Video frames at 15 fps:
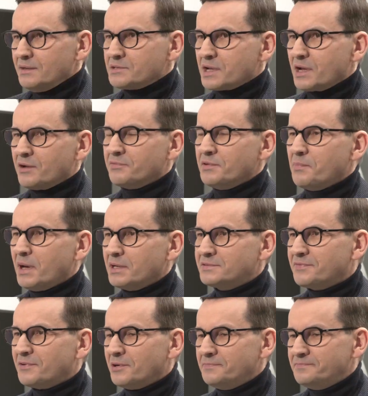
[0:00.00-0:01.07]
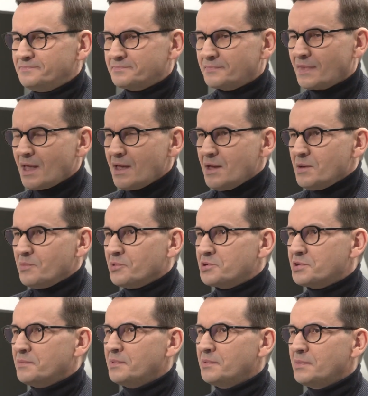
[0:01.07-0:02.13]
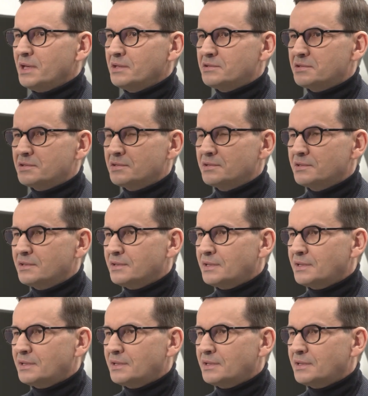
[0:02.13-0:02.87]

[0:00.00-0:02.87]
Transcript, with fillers: Szanowni Państwo, musimy mieć